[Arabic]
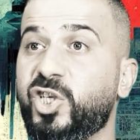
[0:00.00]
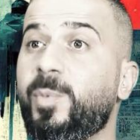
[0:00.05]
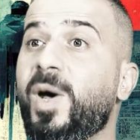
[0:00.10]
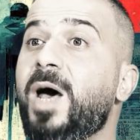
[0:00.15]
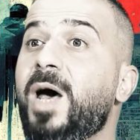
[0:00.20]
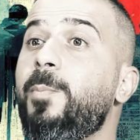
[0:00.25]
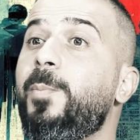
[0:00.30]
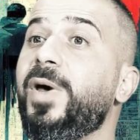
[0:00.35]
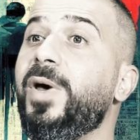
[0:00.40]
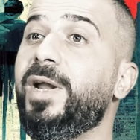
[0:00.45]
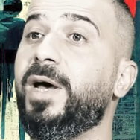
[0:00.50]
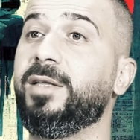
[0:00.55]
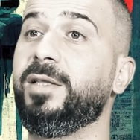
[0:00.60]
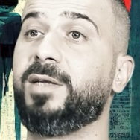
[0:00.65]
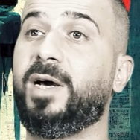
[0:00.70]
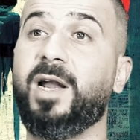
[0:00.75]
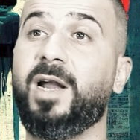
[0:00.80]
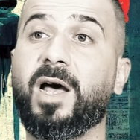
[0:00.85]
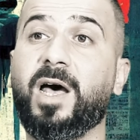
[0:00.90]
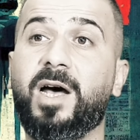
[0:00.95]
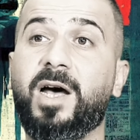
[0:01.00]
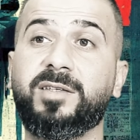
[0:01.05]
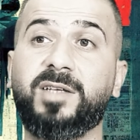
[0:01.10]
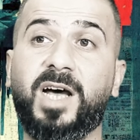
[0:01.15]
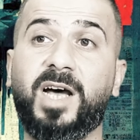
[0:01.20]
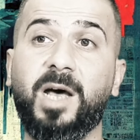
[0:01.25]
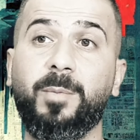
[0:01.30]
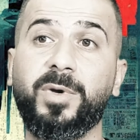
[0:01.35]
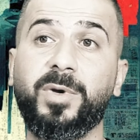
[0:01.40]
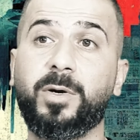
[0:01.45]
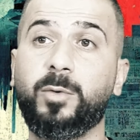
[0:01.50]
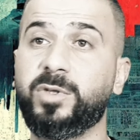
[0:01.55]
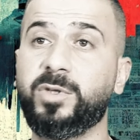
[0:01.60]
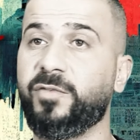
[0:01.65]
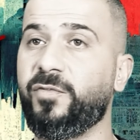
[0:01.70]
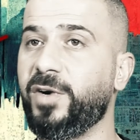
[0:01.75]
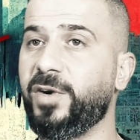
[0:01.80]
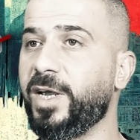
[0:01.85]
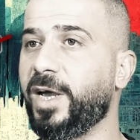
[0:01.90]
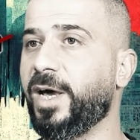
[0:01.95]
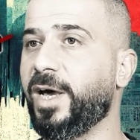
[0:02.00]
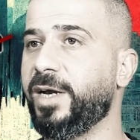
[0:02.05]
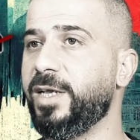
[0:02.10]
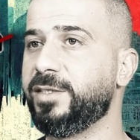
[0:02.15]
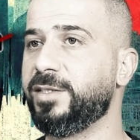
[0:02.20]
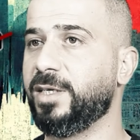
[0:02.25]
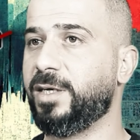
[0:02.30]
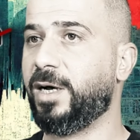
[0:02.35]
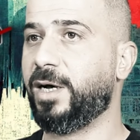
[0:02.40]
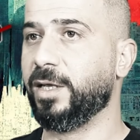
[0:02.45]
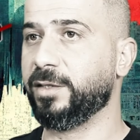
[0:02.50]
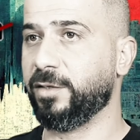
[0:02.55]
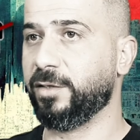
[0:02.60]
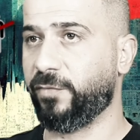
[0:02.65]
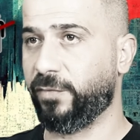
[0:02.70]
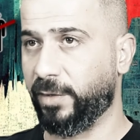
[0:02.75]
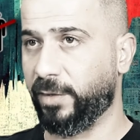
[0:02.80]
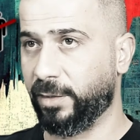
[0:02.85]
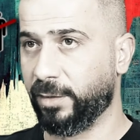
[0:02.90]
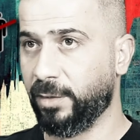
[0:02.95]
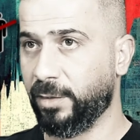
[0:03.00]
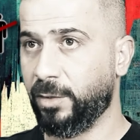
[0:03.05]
شباب بنات علاقات عابرة وتفريغ غريزي عاطفي